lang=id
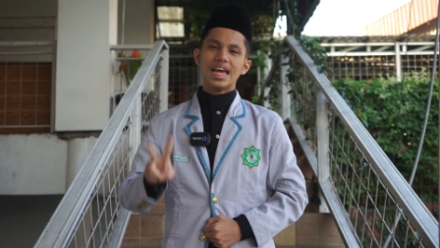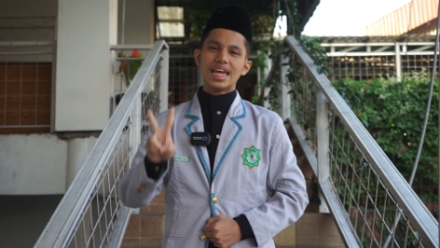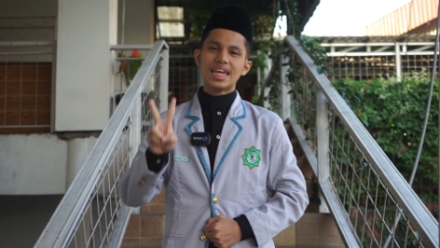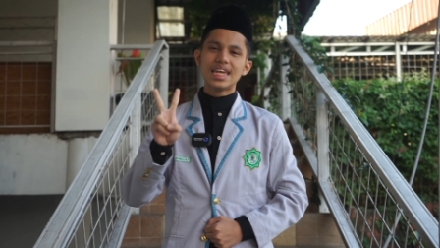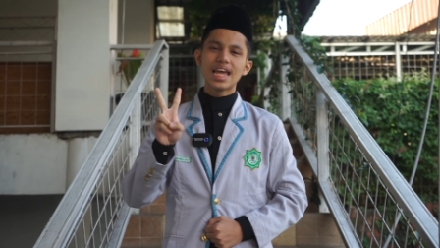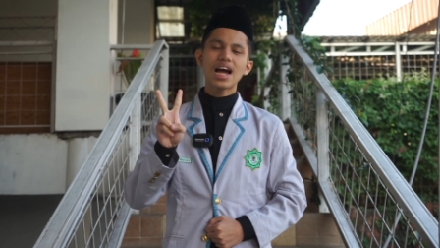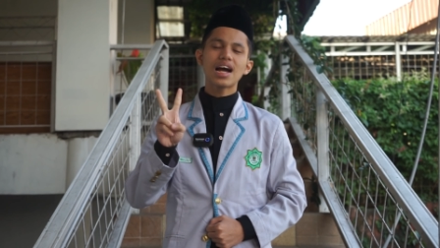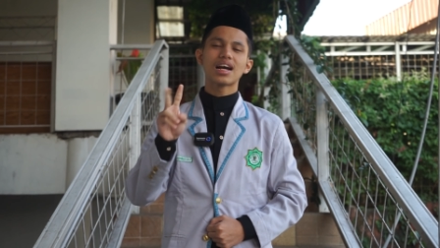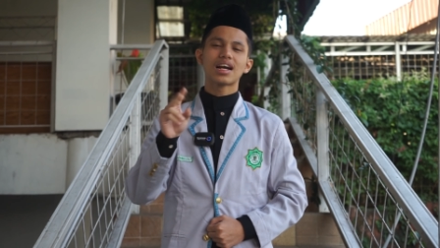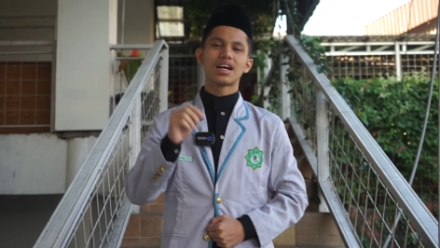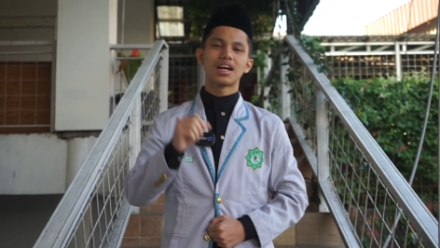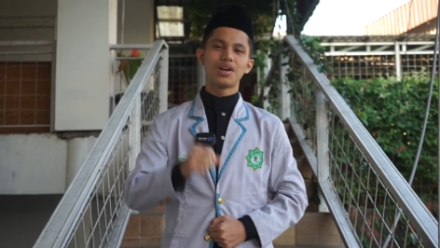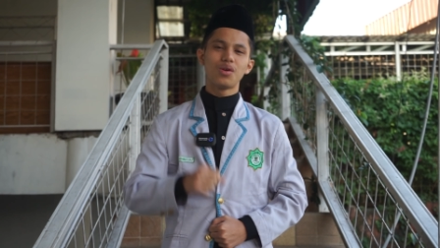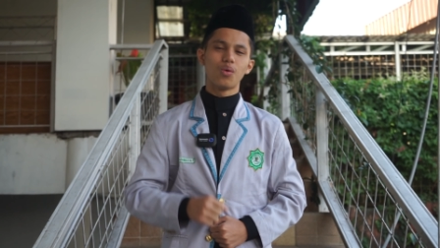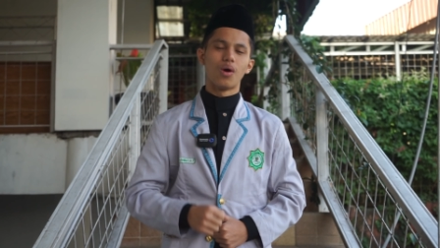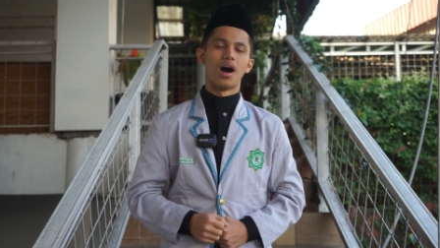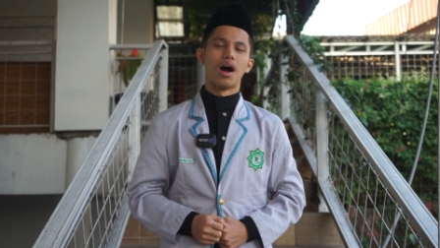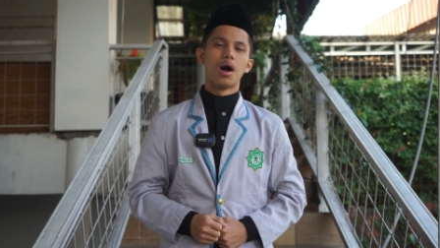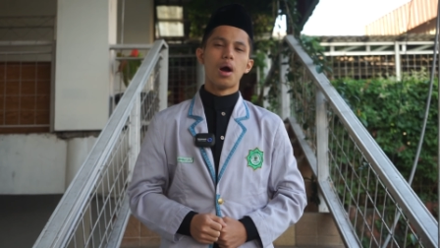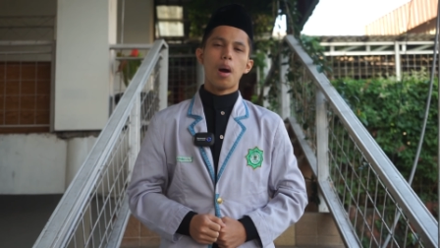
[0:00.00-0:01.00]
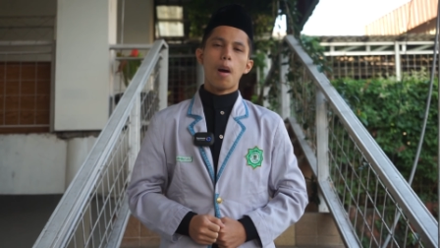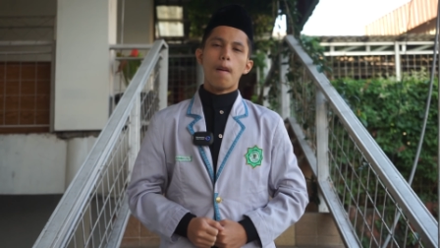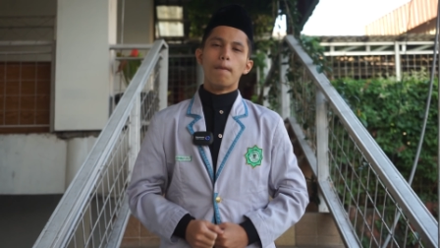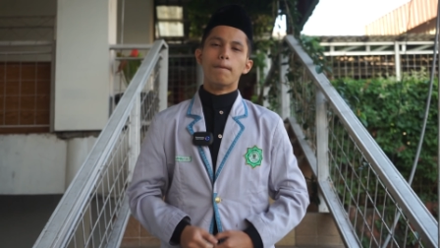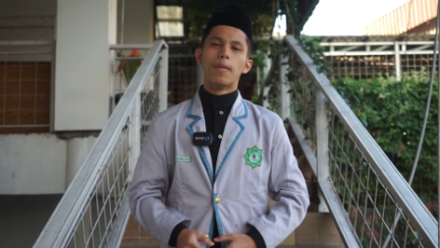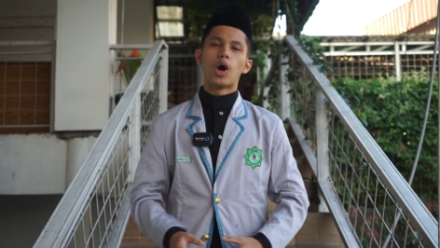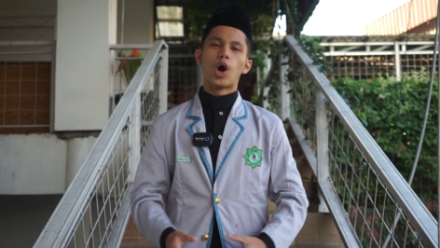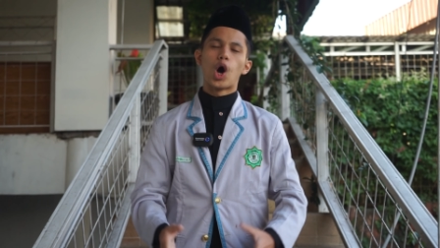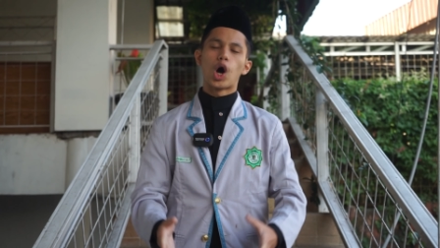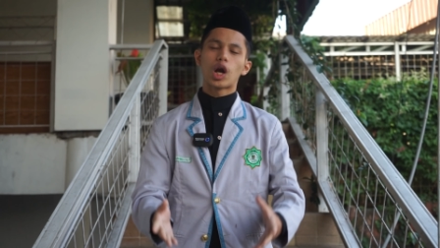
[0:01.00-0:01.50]
Yang kedua,
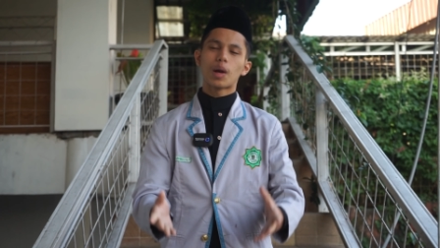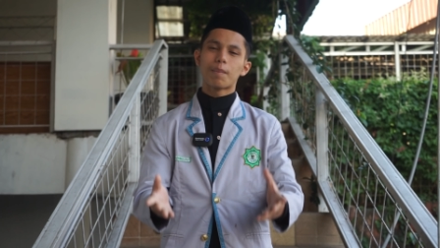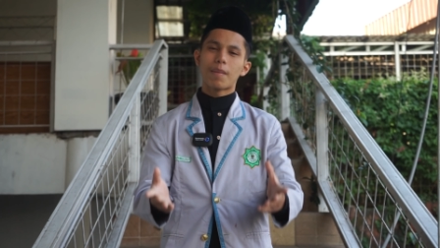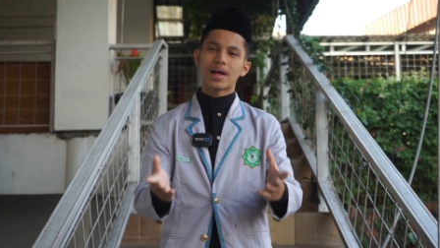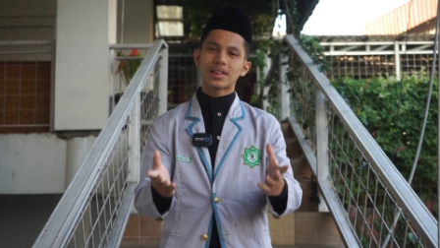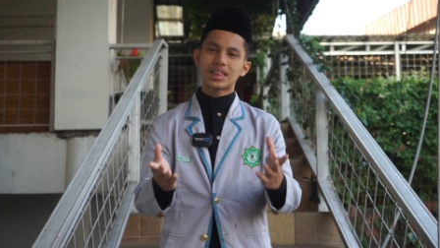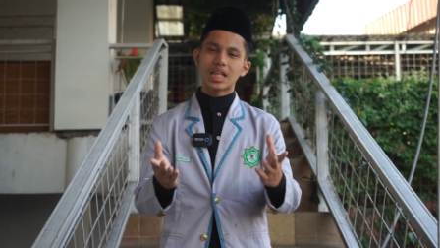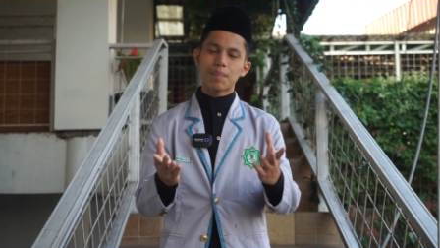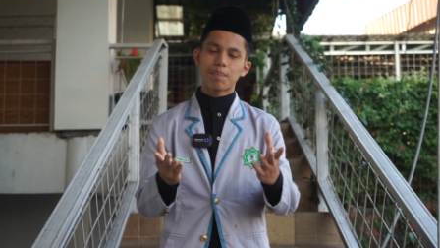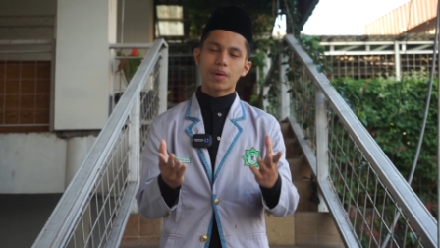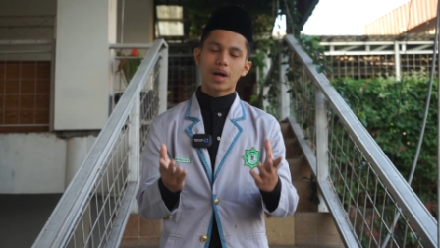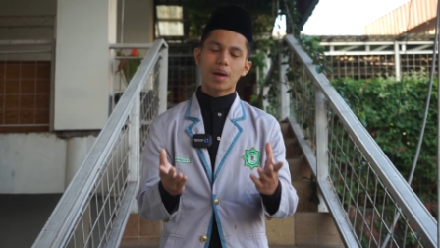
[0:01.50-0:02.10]
menghormati